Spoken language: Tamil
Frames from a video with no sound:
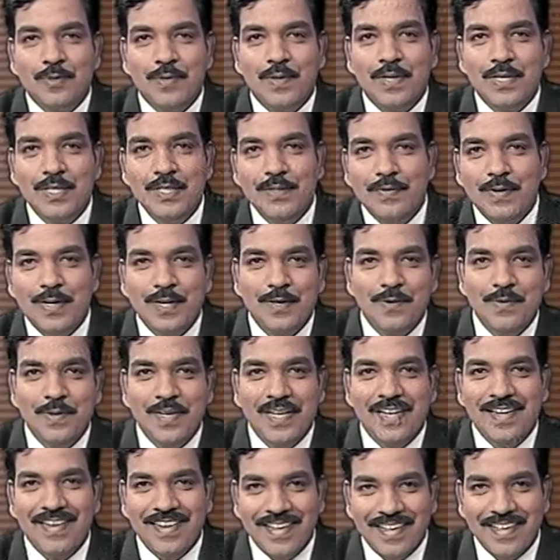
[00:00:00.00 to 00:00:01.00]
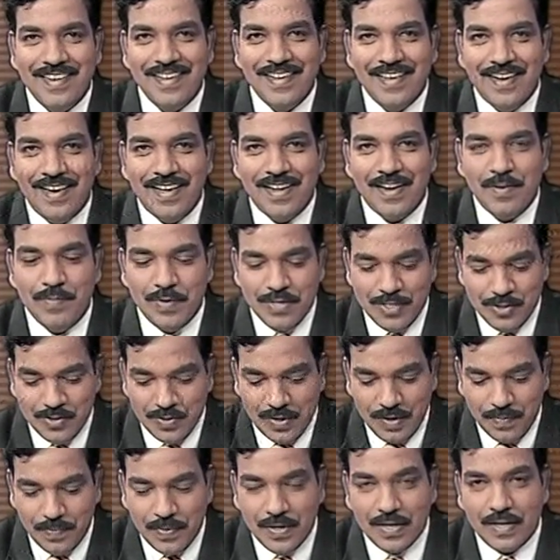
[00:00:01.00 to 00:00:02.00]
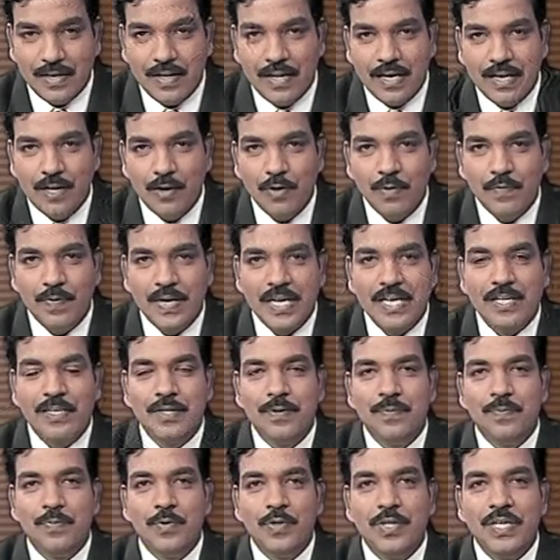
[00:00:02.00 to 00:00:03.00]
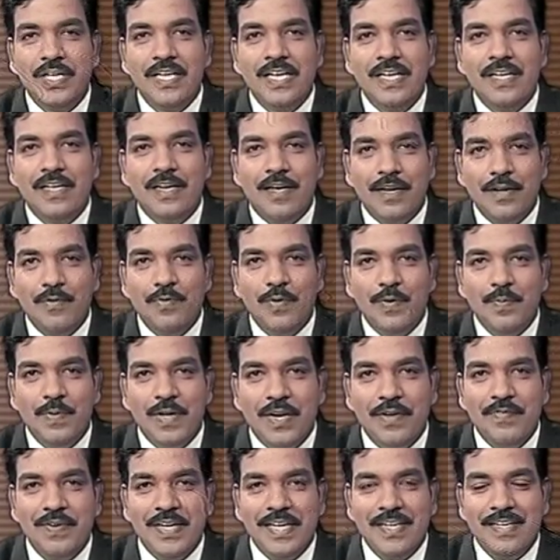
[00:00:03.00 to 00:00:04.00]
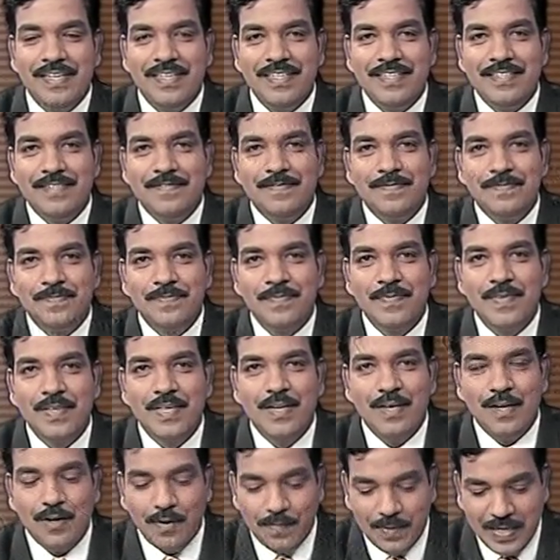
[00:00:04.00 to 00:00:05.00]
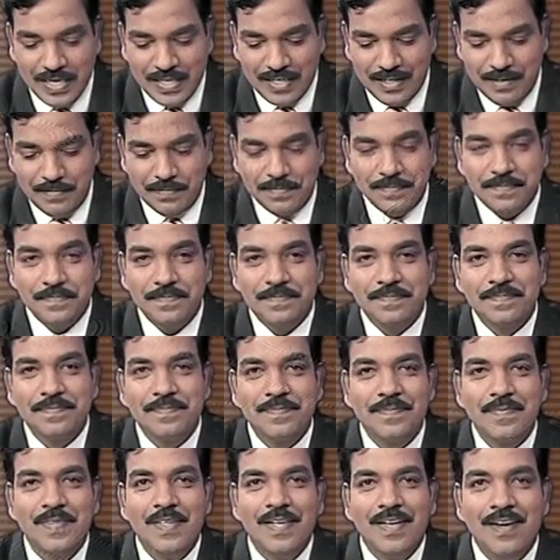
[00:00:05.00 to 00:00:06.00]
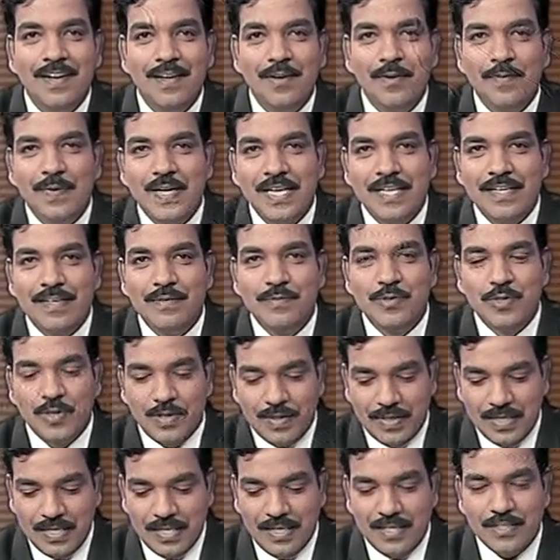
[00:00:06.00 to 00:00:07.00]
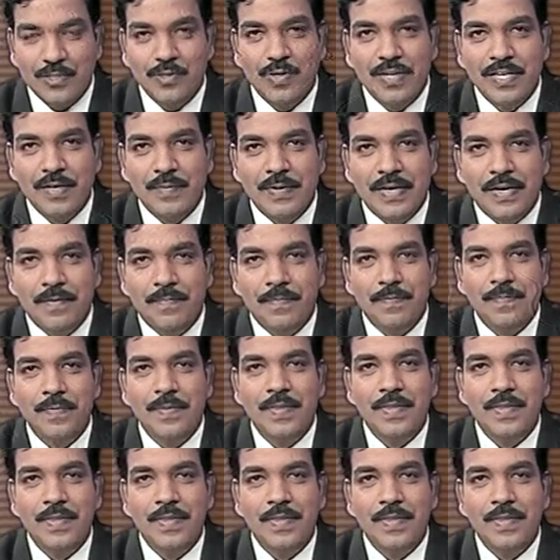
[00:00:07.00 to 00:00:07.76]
தொடர்ந்து வரக்கூடிய நேயர் யார் அப்படின்னு சொல்லி பார்க்கலாம் ஹலோ வணக்கம் பொதிகையின் அறிவோம் அறிவை ஹலோ வணக்கம் ஹலோ வணக்கம் ஆ சொல்லுங்க மேடம்